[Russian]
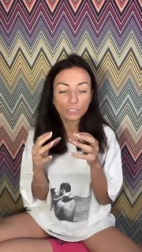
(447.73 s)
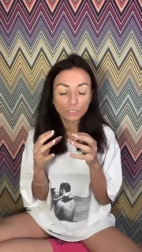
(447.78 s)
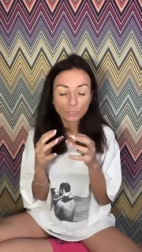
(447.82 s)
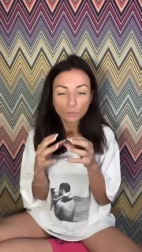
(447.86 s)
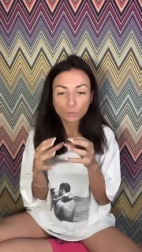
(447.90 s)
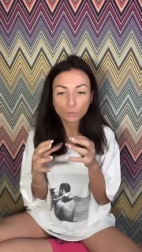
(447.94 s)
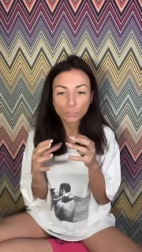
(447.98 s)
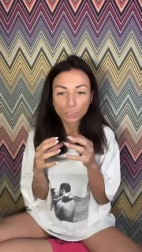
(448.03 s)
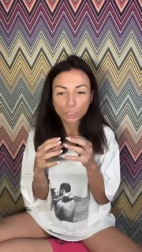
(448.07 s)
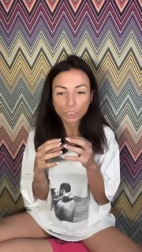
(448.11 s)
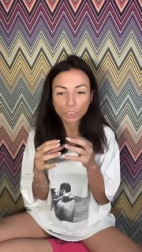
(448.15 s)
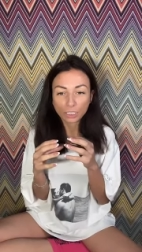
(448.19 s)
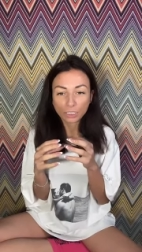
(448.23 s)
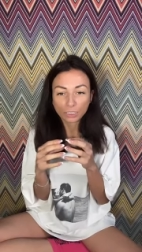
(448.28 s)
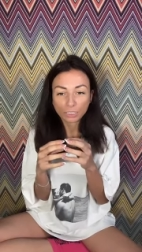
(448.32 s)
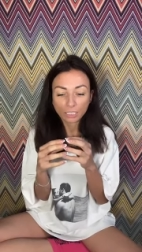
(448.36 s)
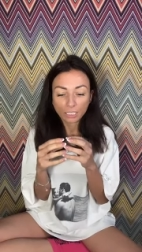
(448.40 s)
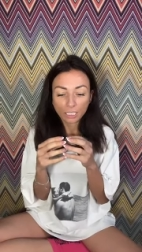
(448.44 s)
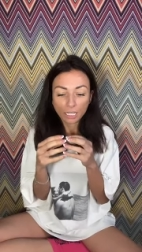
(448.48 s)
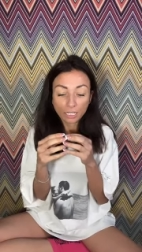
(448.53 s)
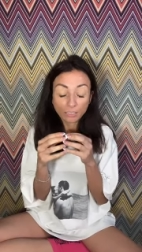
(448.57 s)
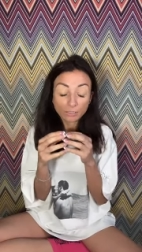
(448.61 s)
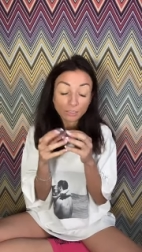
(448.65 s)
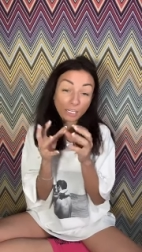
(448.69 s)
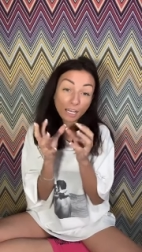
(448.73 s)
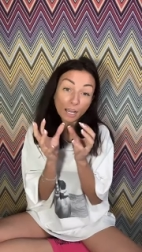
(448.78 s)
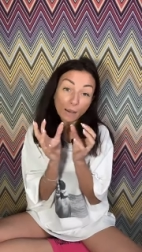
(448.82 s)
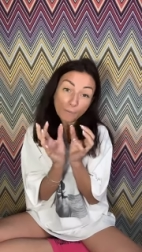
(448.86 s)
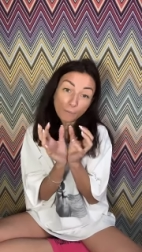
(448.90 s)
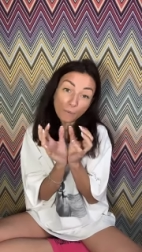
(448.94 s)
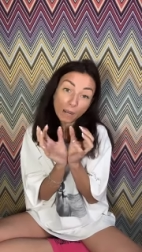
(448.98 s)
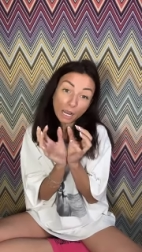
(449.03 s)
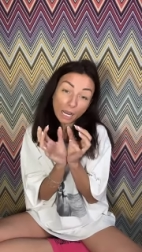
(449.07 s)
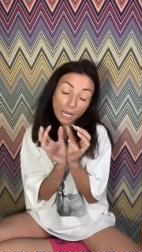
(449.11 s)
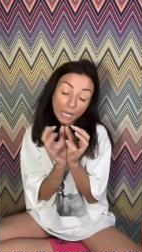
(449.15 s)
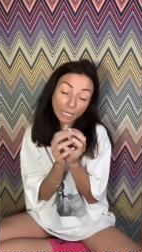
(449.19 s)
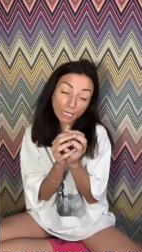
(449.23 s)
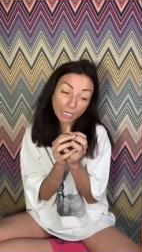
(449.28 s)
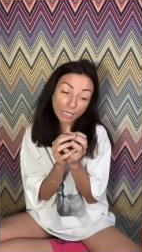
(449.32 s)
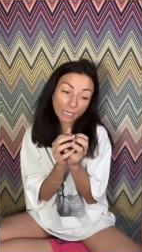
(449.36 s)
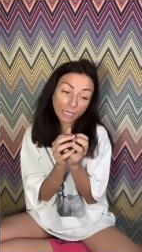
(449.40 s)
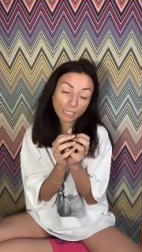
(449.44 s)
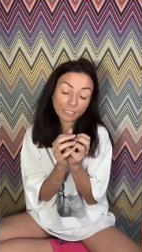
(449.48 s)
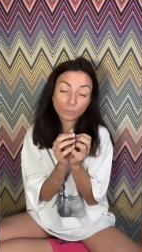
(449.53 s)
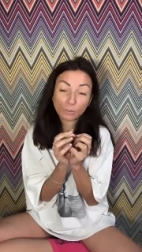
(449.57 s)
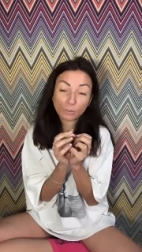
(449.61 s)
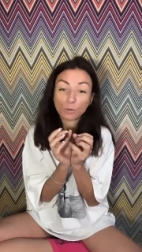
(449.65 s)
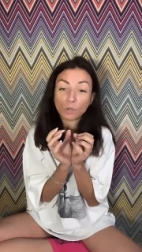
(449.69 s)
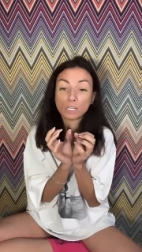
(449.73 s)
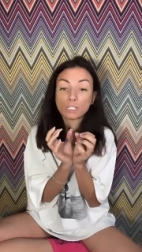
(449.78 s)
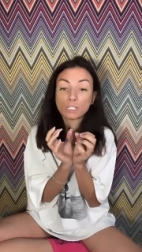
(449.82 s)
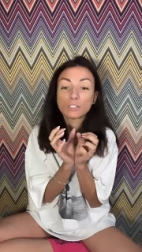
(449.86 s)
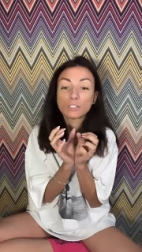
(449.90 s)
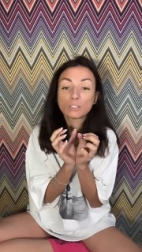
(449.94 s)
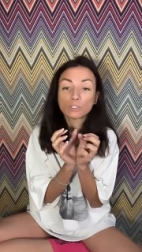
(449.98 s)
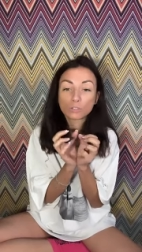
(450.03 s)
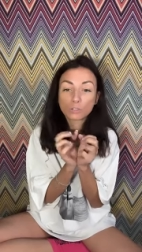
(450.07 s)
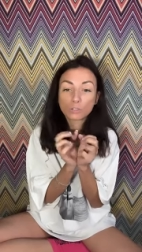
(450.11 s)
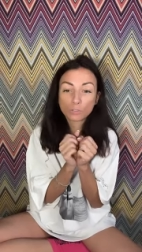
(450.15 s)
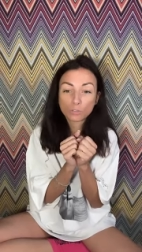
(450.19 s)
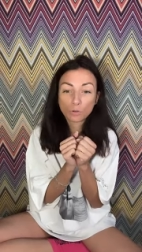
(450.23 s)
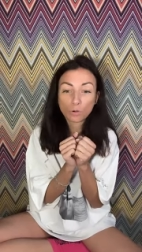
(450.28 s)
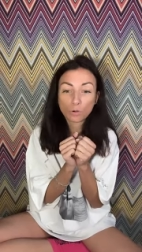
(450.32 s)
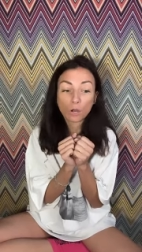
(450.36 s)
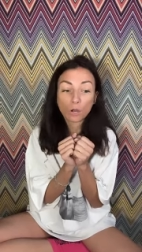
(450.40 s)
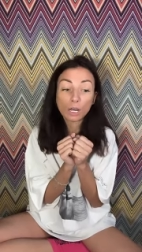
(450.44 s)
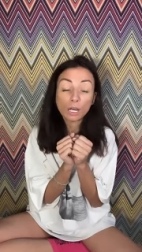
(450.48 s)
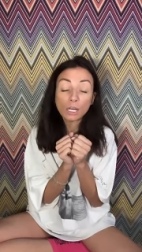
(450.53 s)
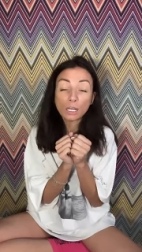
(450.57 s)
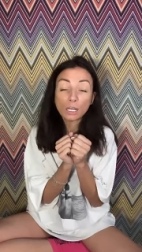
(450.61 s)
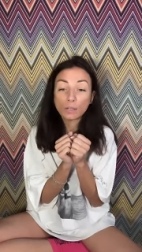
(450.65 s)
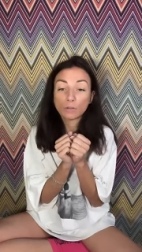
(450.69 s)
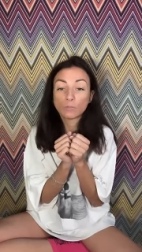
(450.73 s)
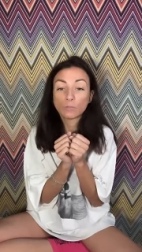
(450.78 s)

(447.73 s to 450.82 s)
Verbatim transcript: речушечка такая, такая маленькая, такое озерцо.